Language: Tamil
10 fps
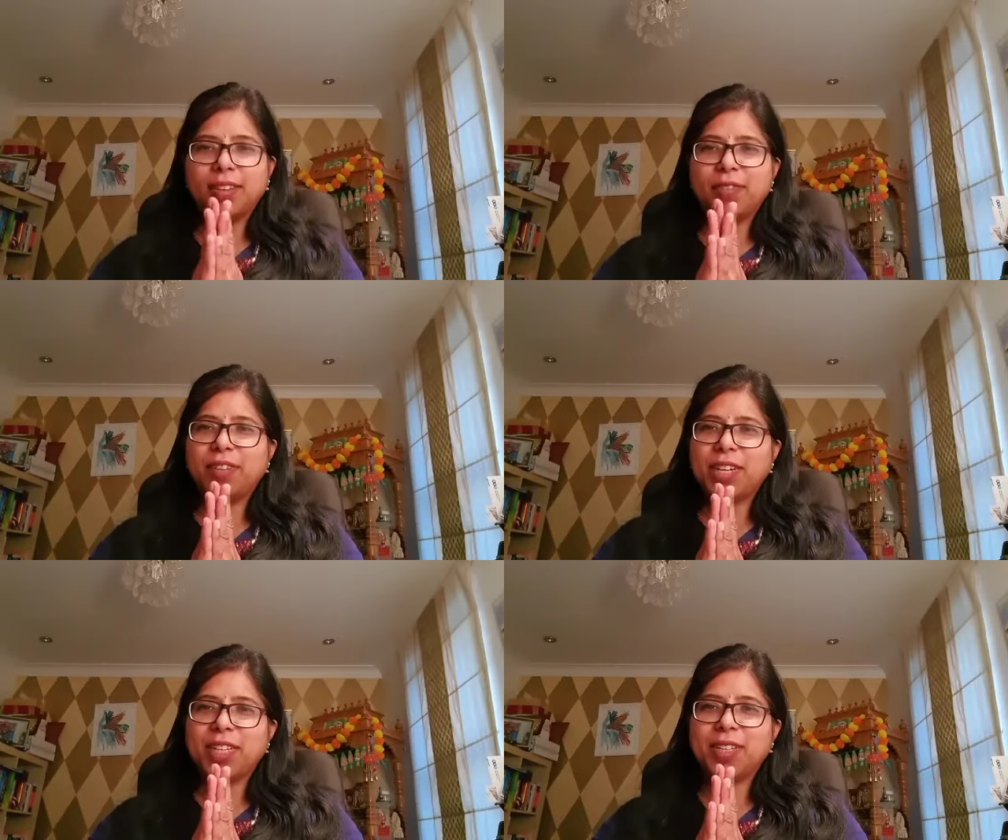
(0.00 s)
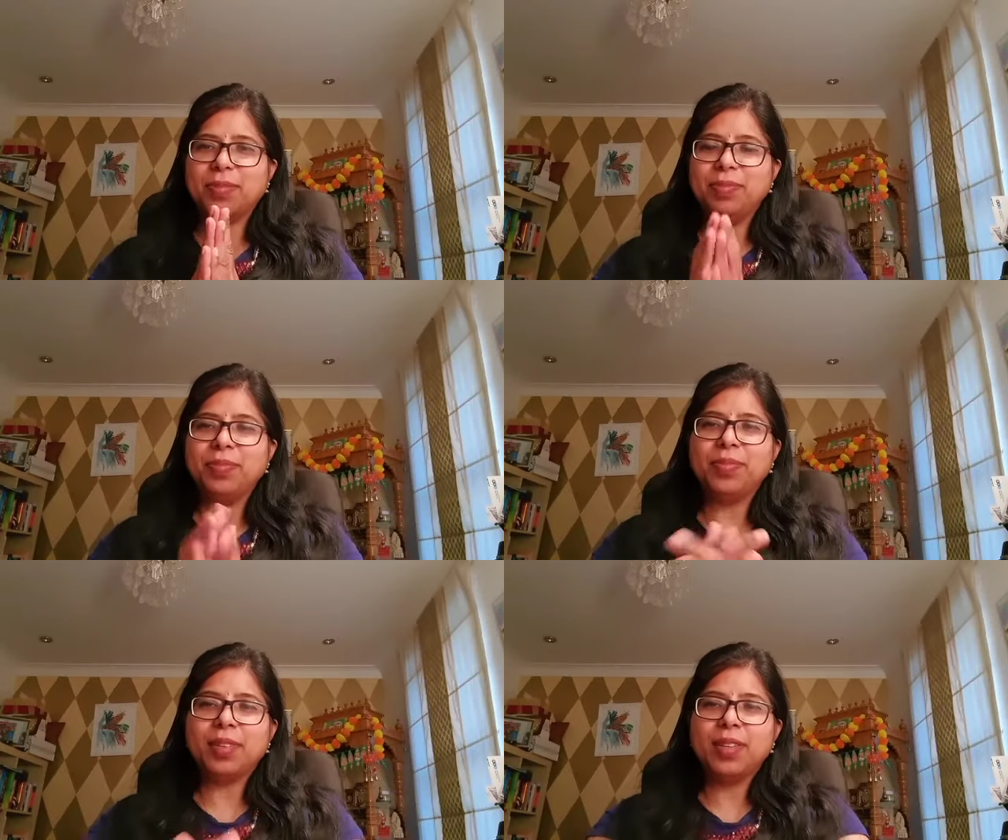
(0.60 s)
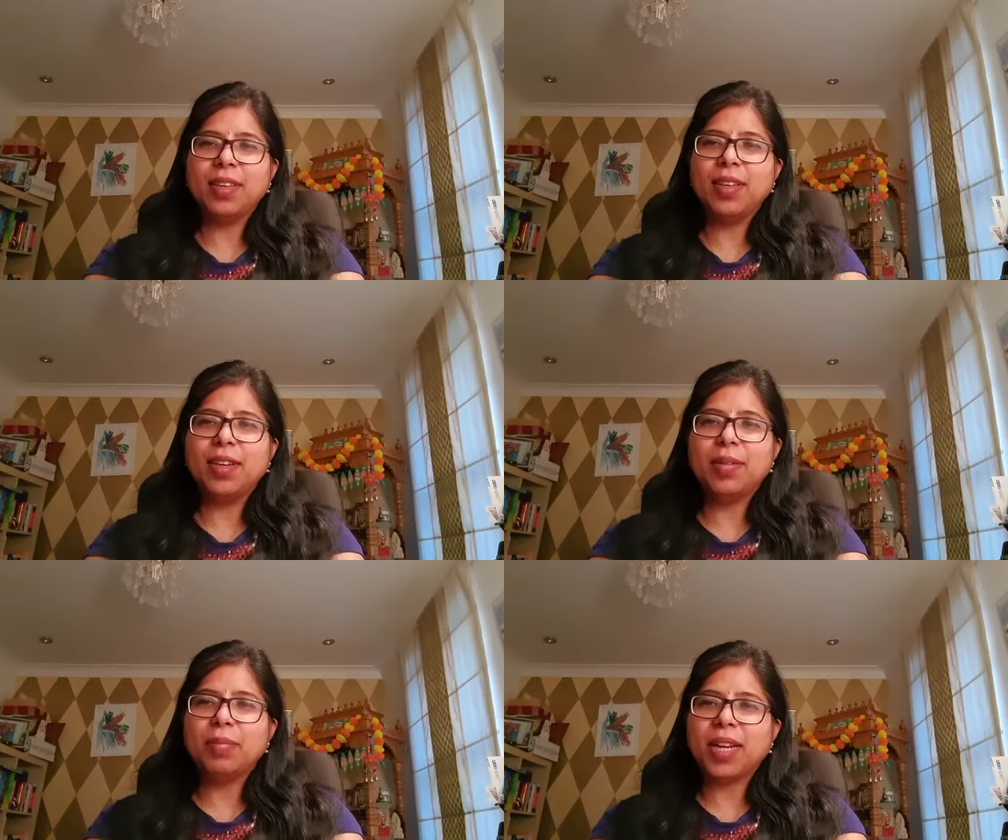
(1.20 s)
வணக்கம்
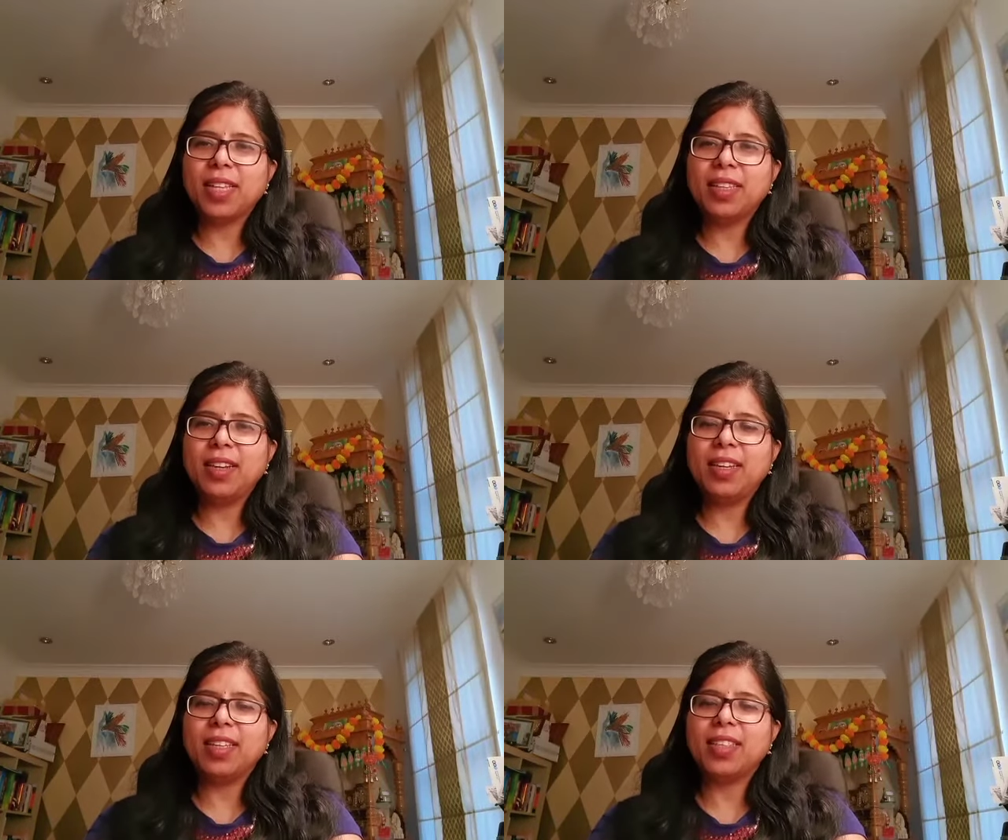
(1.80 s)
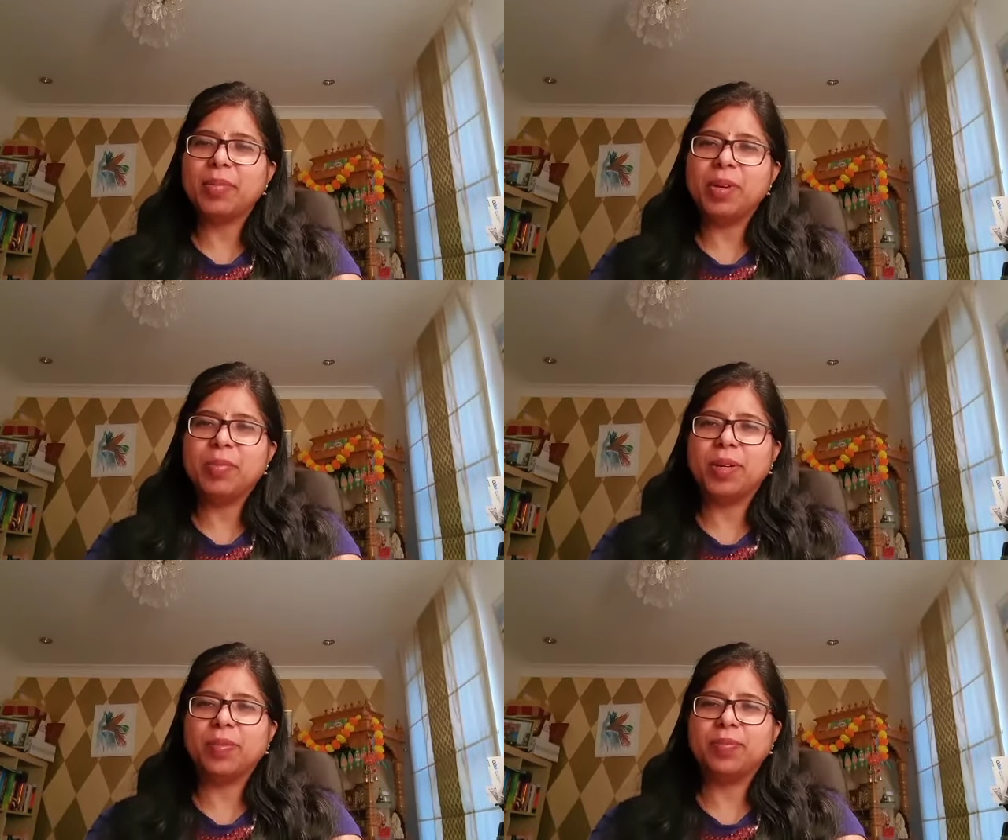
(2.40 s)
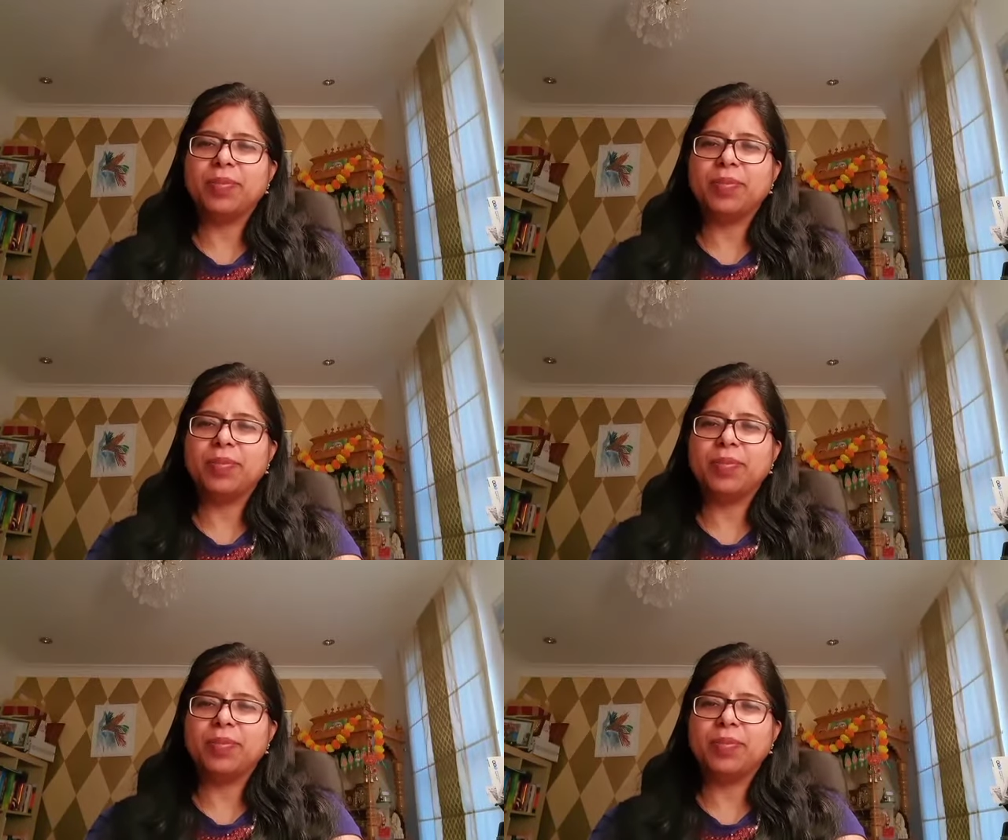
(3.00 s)
மனதில் தமிழ் மனம்